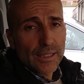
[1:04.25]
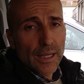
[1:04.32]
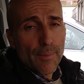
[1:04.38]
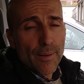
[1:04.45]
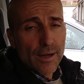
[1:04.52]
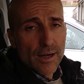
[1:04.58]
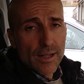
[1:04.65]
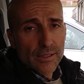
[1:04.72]
de
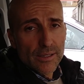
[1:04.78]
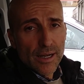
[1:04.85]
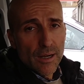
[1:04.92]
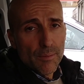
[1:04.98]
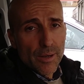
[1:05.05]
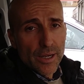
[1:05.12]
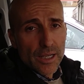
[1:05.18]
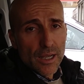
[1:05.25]
Tabernas en
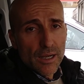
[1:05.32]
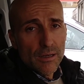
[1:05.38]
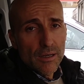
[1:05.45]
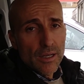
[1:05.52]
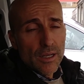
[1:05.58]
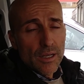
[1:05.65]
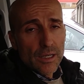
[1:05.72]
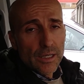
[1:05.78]
Almería,
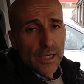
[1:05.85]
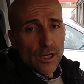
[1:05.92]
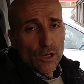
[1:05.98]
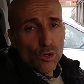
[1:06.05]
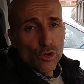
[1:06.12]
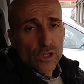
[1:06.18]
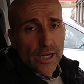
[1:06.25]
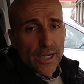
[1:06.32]
que
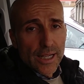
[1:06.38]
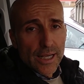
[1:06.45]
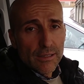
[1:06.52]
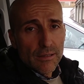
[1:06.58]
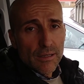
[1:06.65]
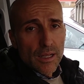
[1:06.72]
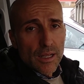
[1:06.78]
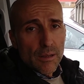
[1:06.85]
no lo serían,